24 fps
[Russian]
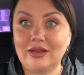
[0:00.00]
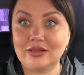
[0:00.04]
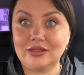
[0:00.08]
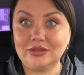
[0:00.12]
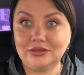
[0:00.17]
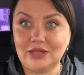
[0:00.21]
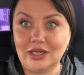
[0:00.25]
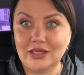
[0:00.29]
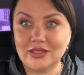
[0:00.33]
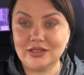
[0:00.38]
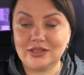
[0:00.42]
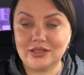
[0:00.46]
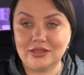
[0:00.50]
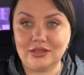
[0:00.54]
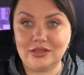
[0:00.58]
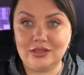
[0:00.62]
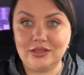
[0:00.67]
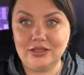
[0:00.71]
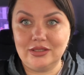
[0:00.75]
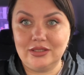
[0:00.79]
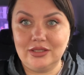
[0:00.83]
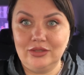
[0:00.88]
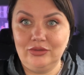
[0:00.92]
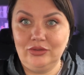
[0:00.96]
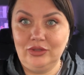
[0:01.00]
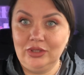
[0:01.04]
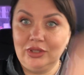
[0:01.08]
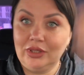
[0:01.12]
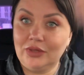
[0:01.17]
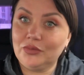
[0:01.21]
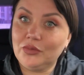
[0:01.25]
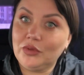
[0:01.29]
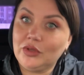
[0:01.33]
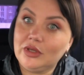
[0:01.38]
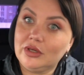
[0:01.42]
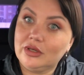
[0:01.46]
классно сидела на
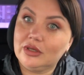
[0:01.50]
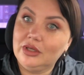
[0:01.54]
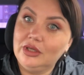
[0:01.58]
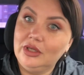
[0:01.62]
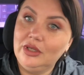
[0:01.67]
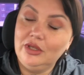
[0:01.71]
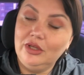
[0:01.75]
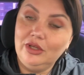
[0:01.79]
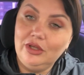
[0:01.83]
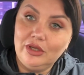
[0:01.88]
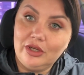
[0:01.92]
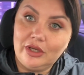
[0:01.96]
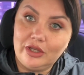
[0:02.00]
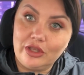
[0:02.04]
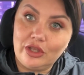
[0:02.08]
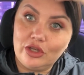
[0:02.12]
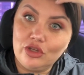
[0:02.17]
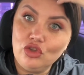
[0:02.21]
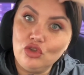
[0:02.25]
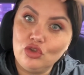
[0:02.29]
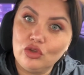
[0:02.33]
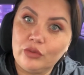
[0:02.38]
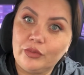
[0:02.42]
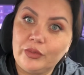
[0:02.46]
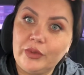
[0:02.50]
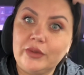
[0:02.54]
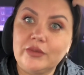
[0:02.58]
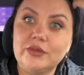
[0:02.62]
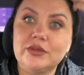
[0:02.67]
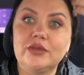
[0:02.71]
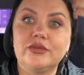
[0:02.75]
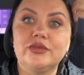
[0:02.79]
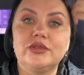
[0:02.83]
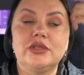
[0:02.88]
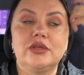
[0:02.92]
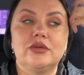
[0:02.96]
мне. А сейчас что-то прям
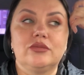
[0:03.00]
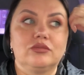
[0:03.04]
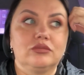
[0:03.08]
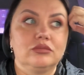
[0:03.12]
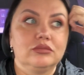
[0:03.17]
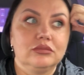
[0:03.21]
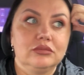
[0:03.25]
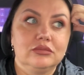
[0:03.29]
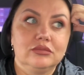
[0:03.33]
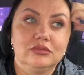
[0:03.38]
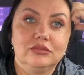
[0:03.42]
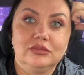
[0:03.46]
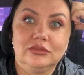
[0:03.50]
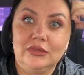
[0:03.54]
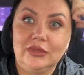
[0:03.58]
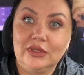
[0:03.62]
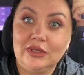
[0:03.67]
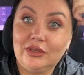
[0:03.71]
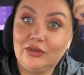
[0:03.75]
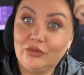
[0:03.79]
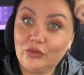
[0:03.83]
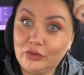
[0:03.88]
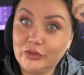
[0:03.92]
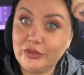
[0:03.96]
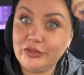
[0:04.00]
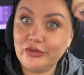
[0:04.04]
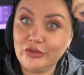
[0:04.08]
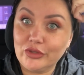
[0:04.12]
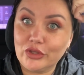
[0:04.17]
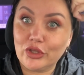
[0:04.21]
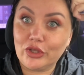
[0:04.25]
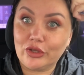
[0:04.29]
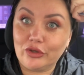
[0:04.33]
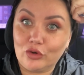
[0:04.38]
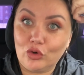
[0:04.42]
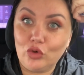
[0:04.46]
совсем Ой,
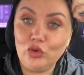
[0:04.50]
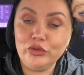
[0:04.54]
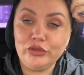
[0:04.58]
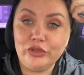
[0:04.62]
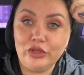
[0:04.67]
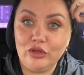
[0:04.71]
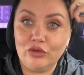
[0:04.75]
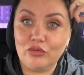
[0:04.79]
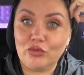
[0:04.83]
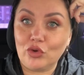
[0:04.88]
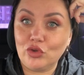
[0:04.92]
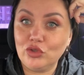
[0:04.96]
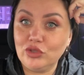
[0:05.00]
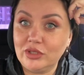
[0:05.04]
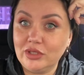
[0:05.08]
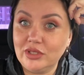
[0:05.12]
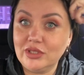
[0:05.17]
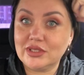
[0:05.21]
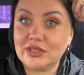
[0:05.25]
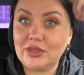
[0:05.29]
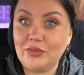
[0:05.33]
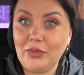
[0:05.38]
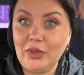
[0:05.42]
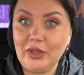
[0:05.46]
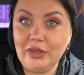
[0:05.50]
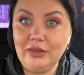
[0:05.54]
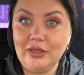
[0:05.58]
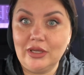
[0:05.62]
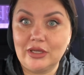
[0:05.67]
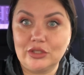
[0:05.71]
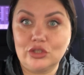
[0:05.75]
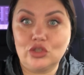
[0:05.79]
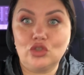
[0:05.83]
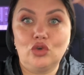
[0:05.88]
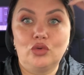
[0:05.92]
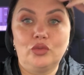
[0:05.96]
девочки, худею. Вроде незаметно
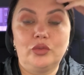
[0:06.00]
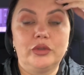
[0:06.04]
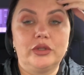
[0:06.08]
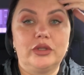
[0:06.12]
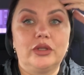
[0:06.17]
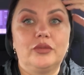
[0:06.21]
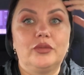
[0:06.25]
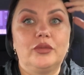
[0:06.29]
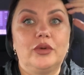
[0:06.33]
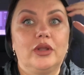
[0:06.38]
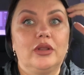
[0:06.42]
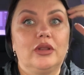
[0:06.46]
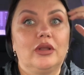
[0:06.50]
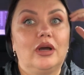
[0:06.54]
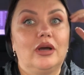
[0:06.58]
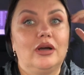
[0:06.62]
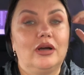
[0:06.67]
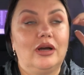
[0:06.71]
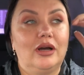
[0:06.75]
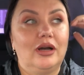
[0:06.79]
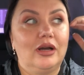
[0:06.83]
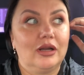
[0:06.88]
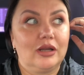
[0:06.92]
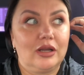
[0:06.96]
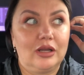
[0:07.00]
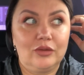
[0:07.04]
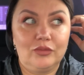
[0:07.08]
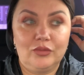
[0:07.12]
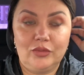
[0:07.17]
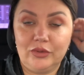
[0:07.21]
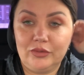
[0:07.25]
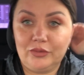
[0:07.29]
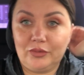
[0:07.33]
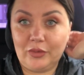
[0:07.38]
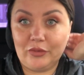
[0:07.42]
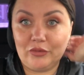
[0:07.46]
особо-то, блин, а как
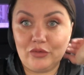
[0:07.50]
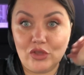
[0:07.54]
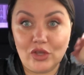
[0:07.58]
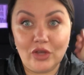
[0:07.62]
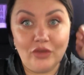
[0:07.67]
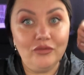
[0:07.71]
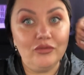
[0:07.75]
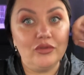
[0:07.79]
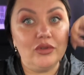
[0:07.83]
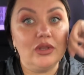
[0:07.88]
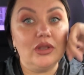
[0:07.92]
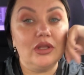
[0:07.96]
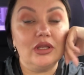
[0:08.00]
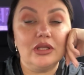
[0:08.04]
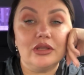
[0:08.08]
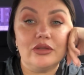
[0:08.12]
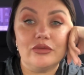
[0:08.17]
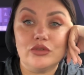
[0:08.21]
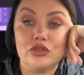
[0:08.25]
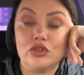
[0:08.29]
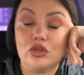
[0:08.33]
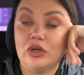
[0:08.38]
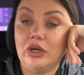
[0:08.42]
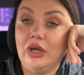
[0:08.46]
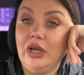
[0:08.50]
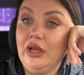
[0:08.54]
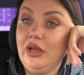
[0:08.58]
бы по вещам видно это все.